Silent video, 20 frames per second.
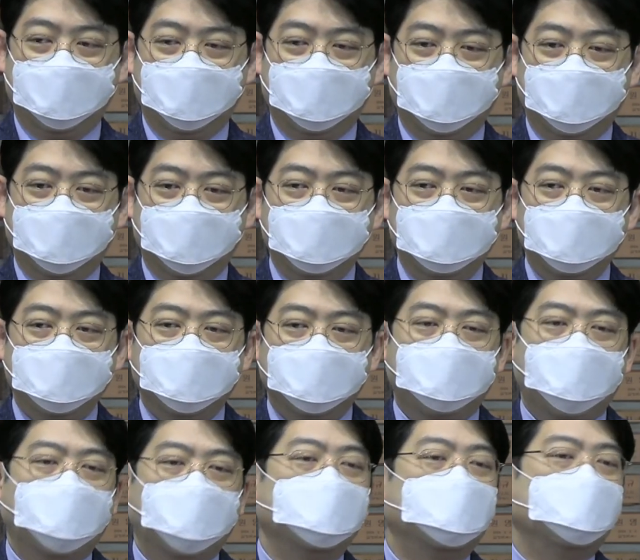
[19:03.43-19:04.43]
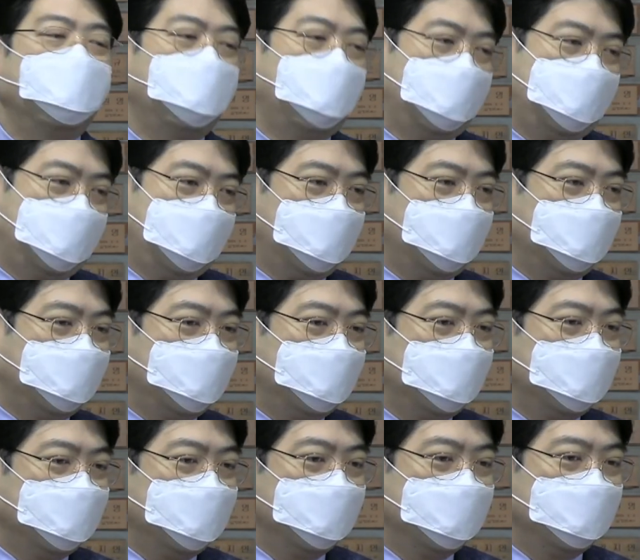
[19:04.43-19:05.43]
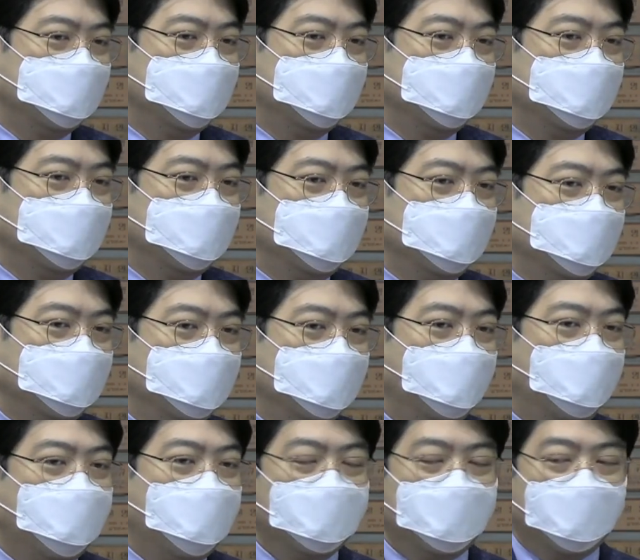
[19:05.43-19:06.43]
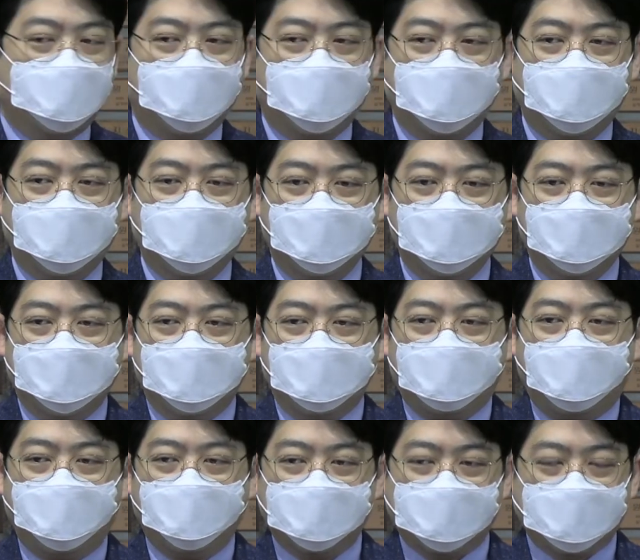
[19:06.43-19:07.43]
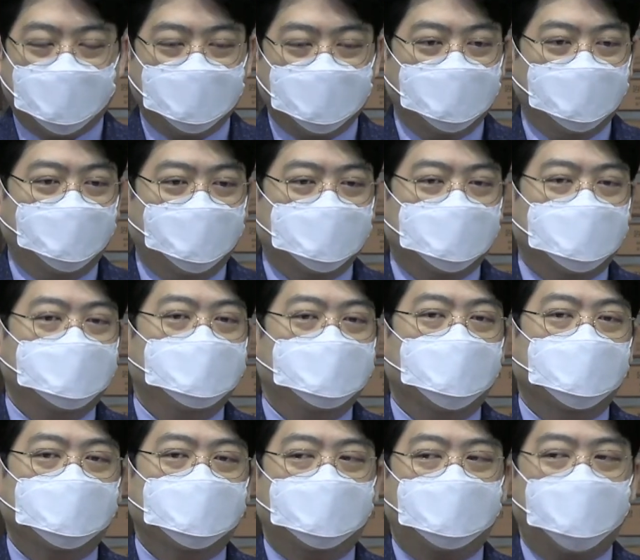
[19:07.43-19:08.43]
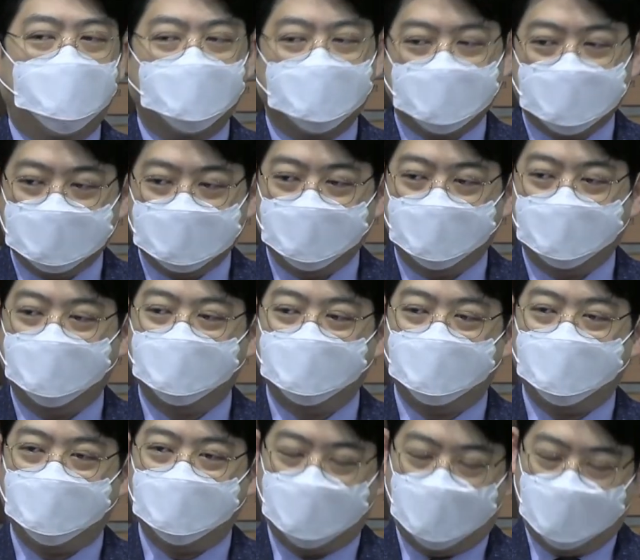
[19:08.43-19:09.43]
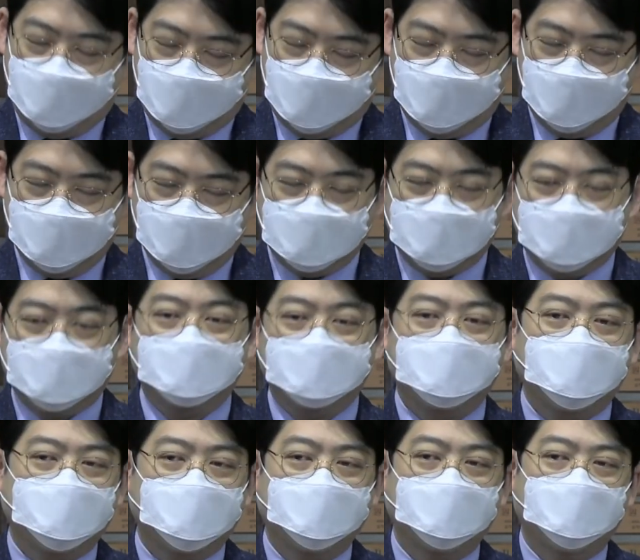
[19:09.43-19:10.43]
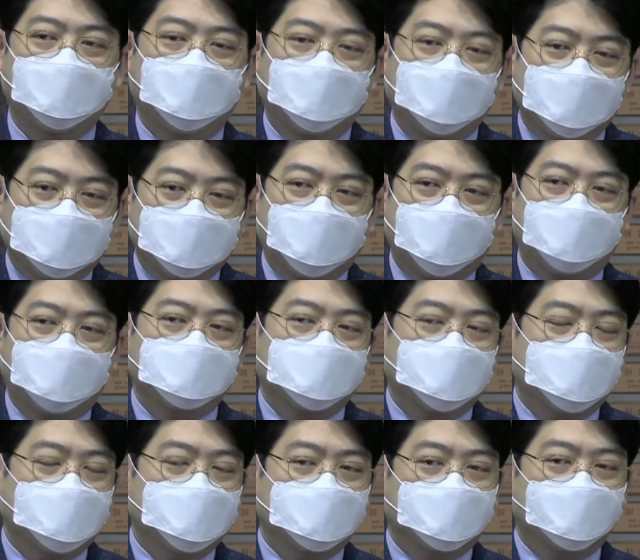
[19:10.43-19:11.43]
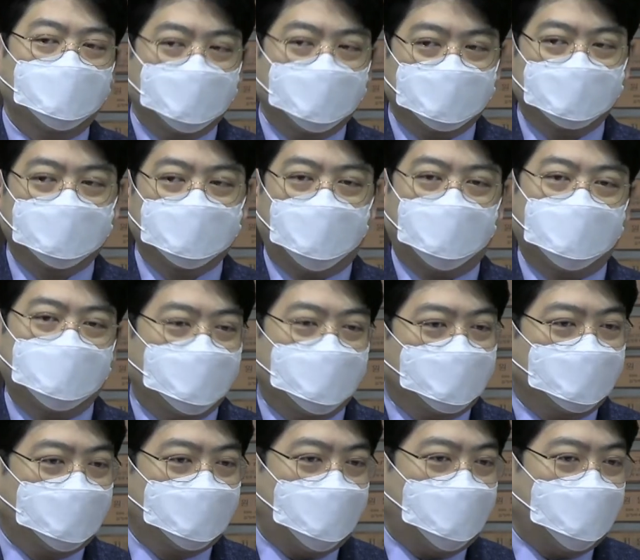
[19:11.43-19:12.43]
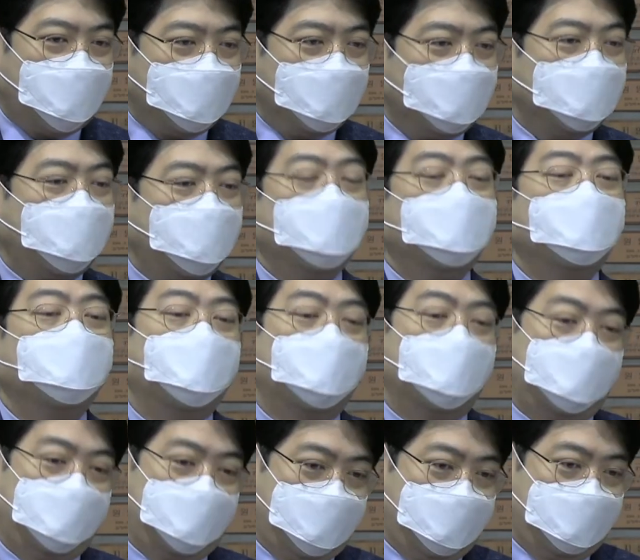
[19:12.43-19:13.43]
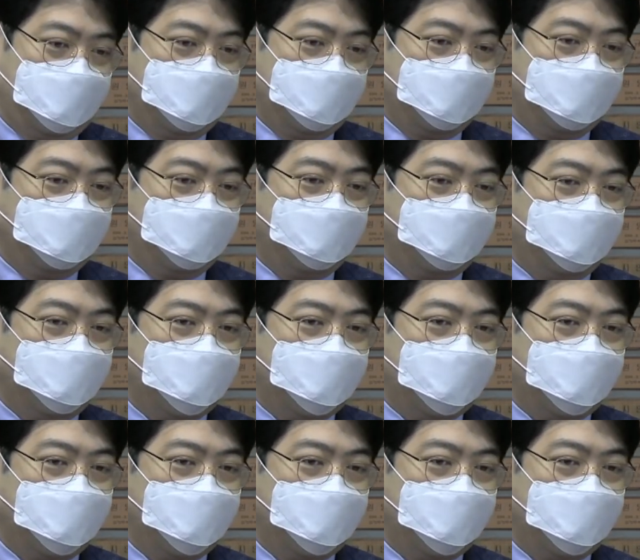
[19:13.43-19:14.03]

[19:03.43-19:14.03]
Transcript: 그러면서 만들어 갔다는 거예요. 노아가 드 보이지 않는 것을 위해서 120년 동안 열심히 사람들이 인정해주지 않아도 다 이렇게 했던 것처럼. 네.